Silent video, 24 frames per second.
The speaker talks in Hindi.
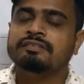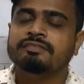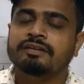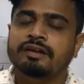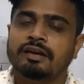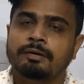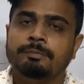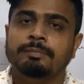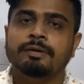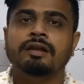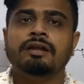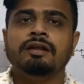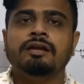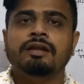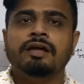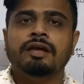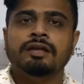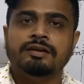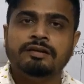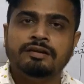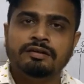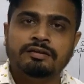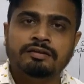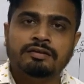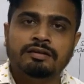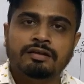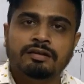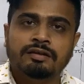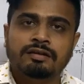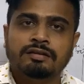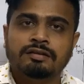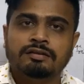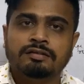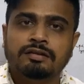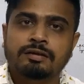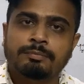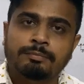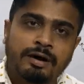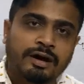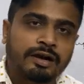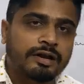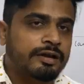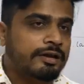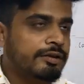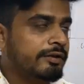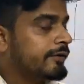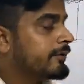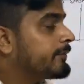available in the
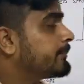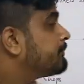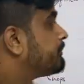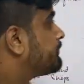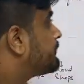market.